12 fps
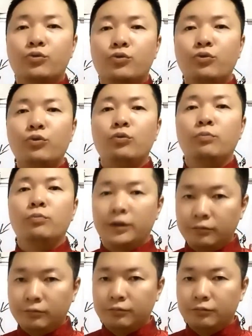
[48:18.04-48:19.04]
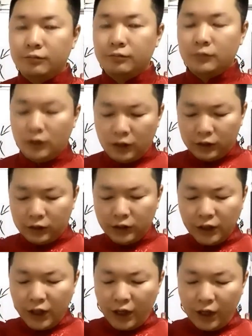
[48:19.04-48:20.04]
巨门，第
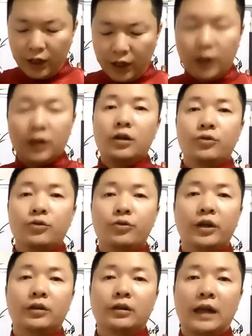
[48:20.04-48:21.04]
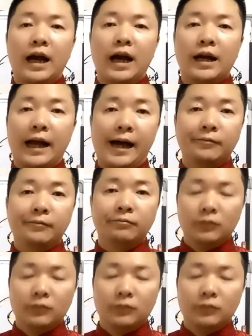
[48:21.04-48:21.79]
二选贪婪，